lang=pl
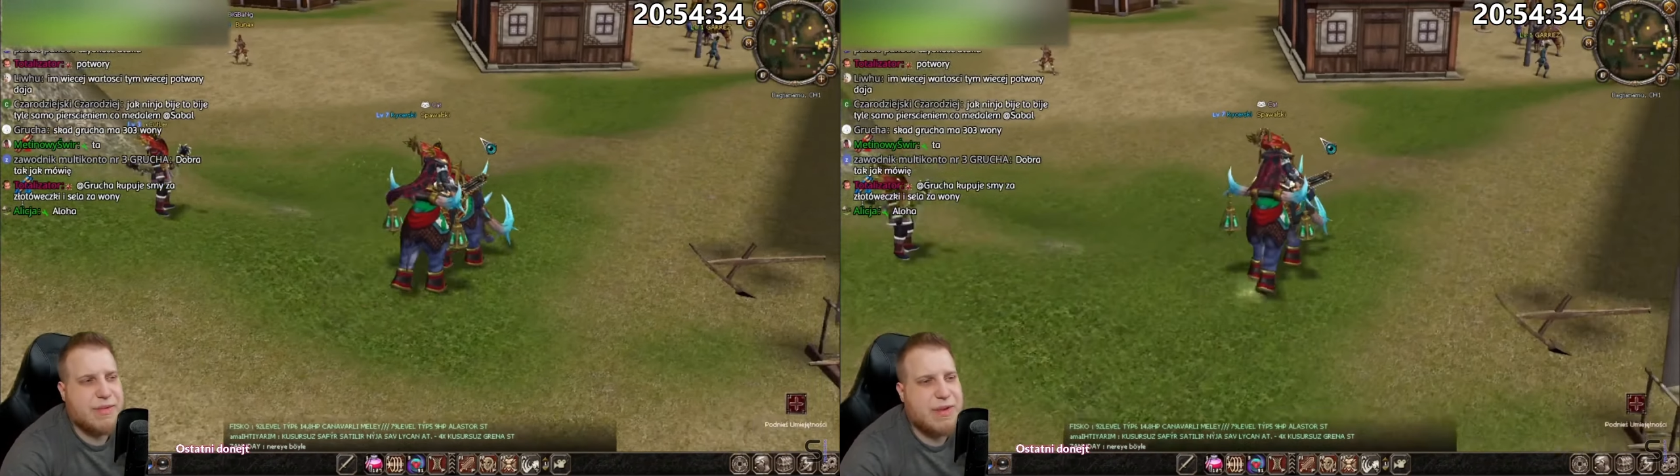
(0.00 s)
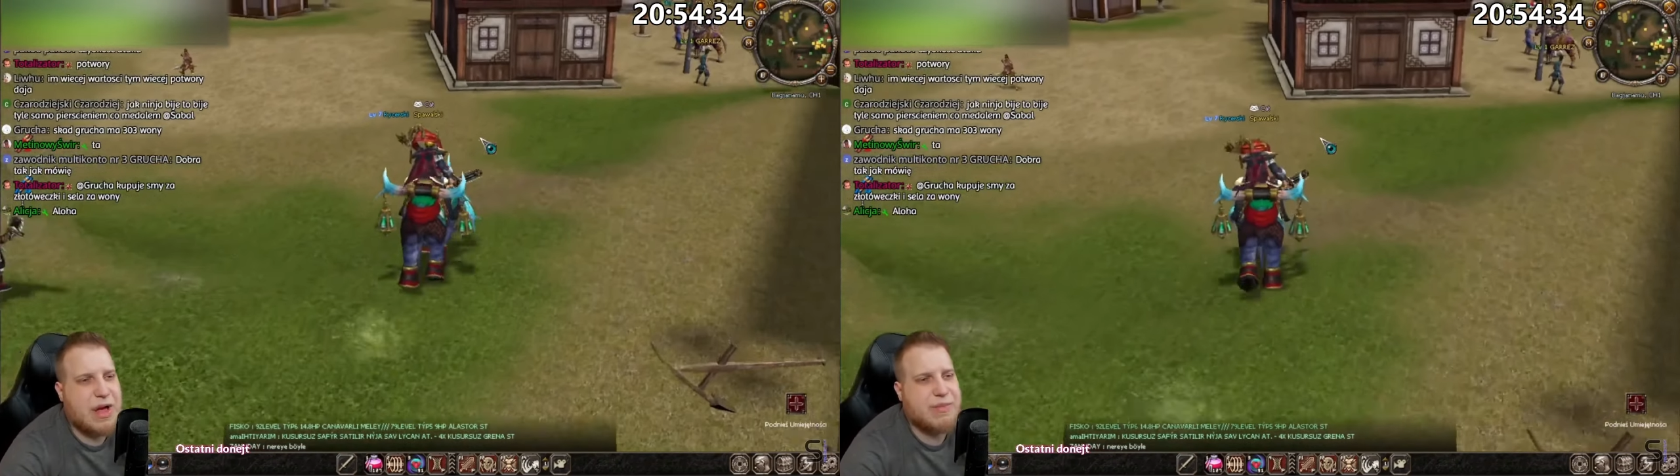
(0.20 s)

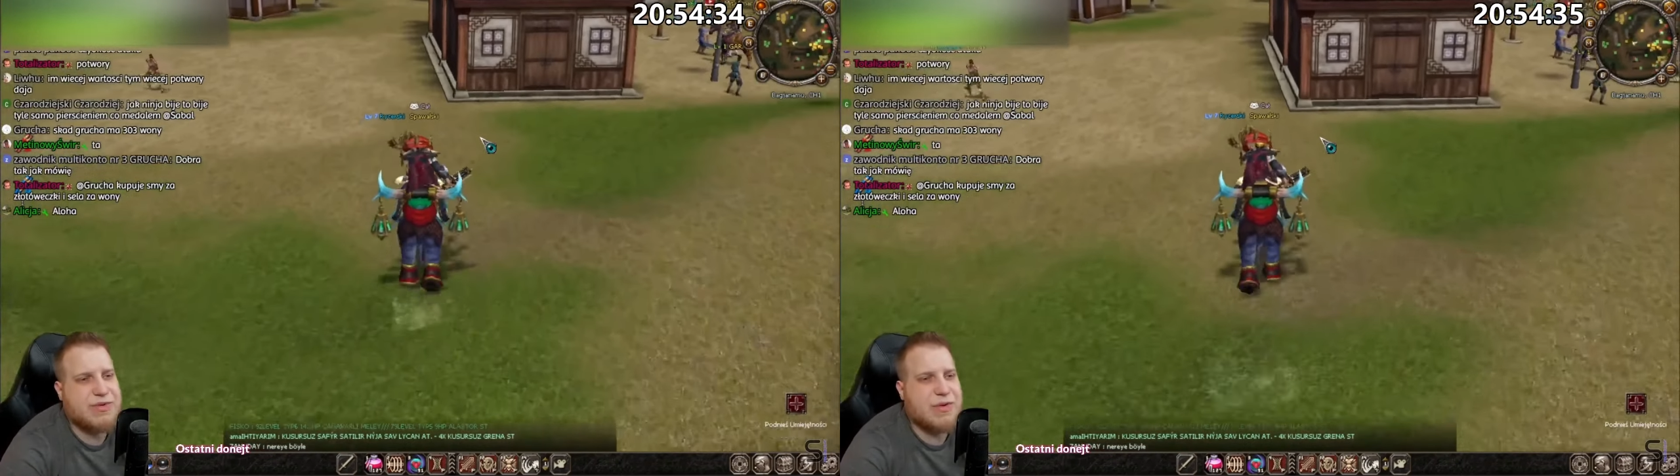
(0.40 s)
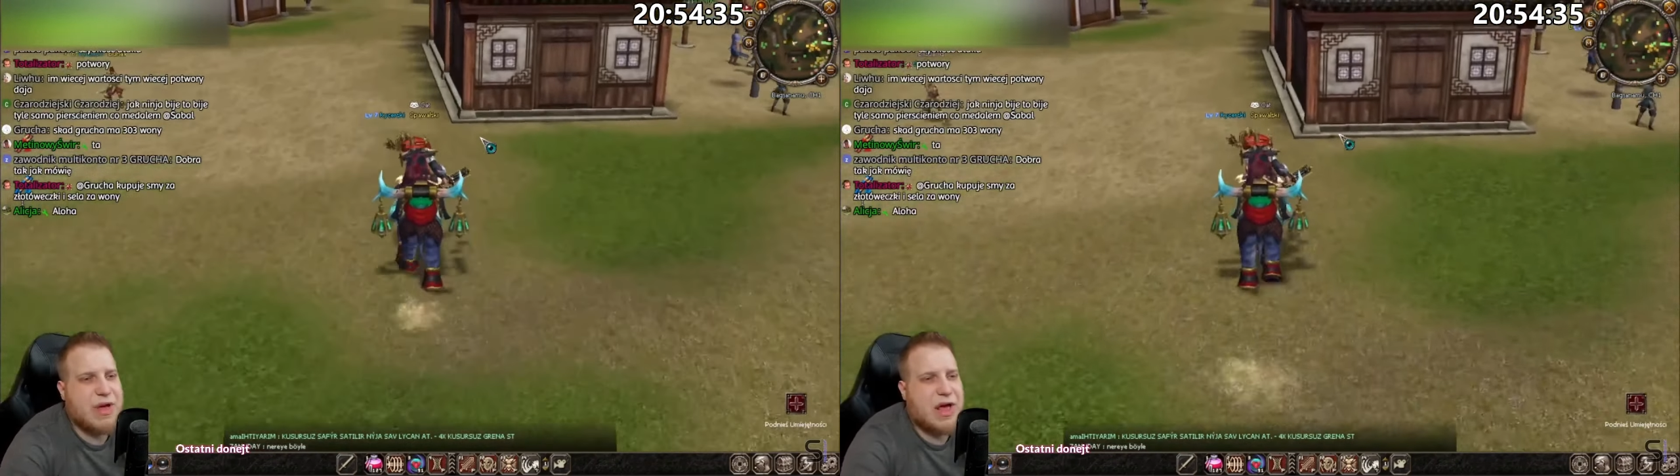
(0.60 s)
Jak
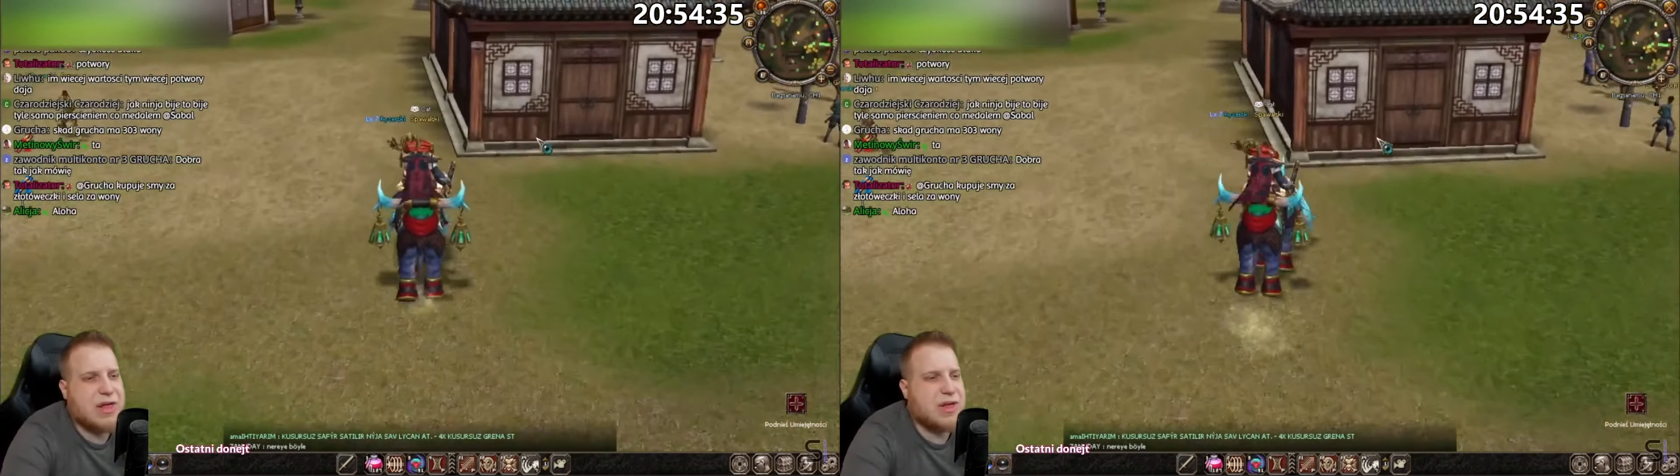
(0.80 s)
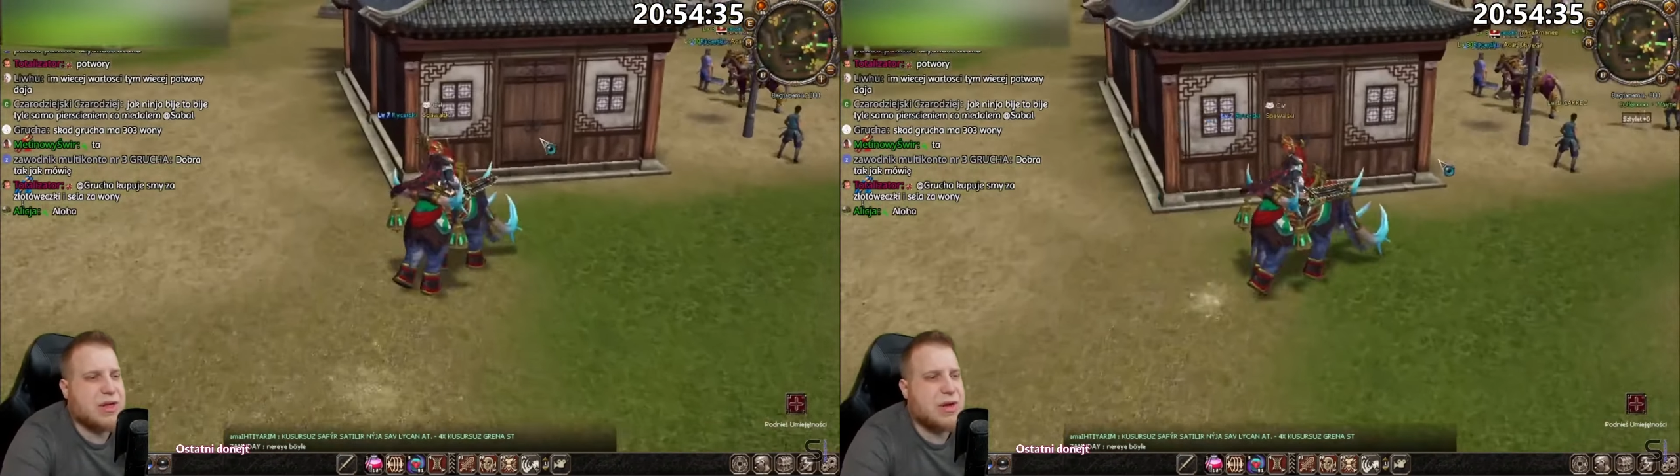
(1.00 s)
przy
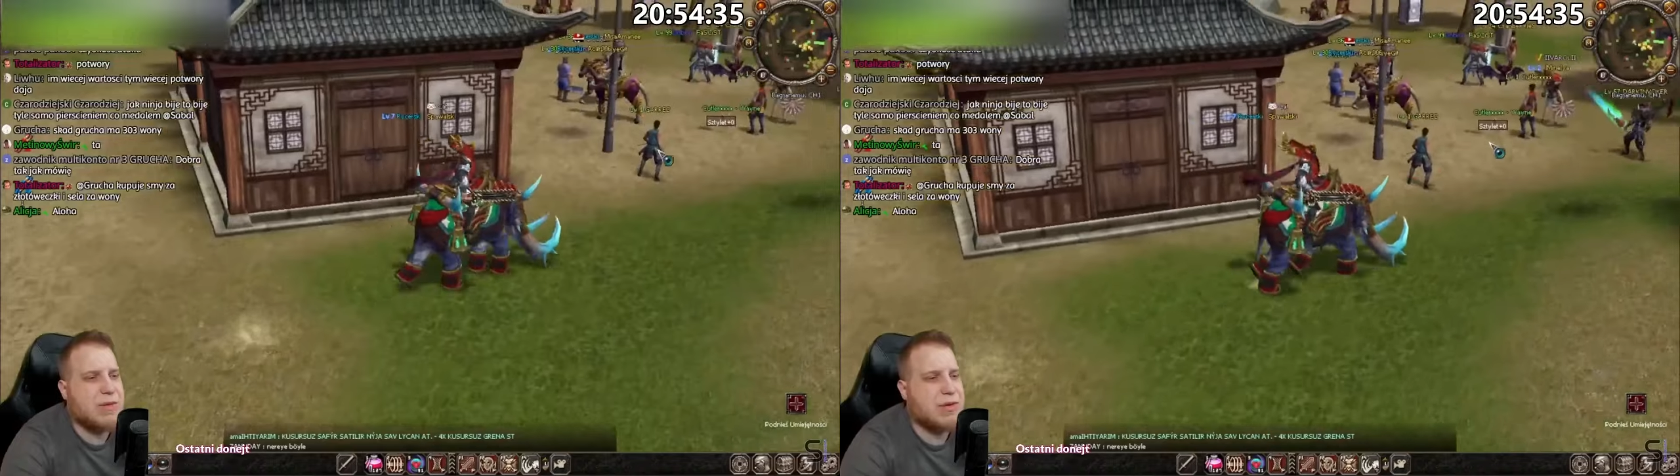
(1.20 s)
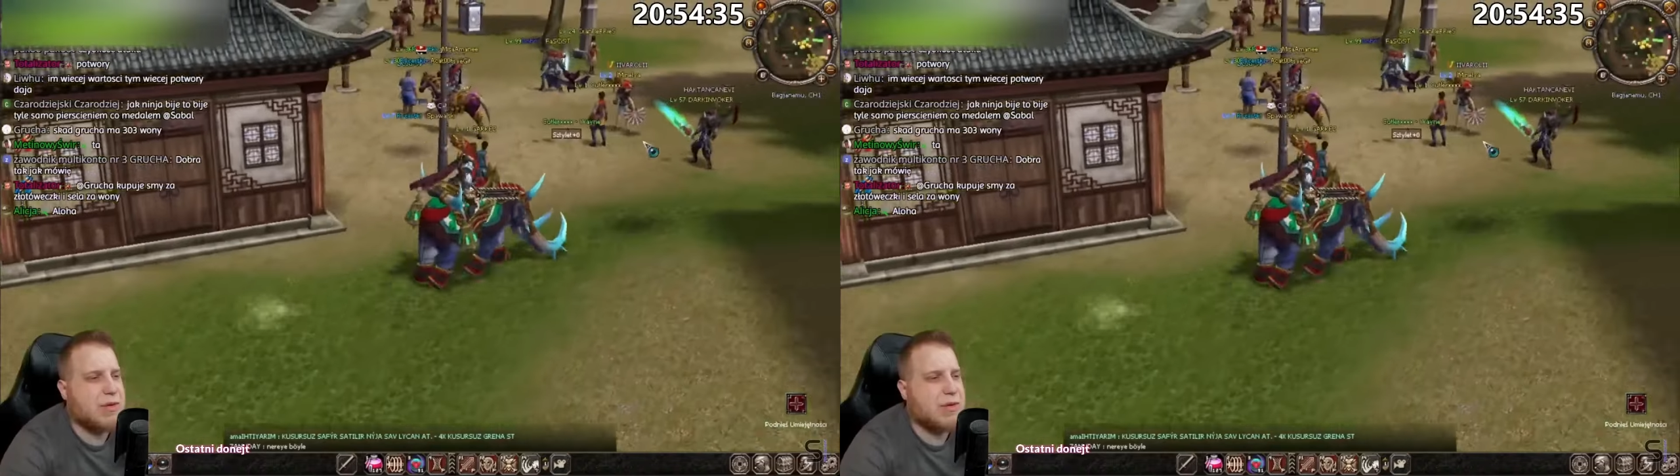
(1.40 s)
okazji sam to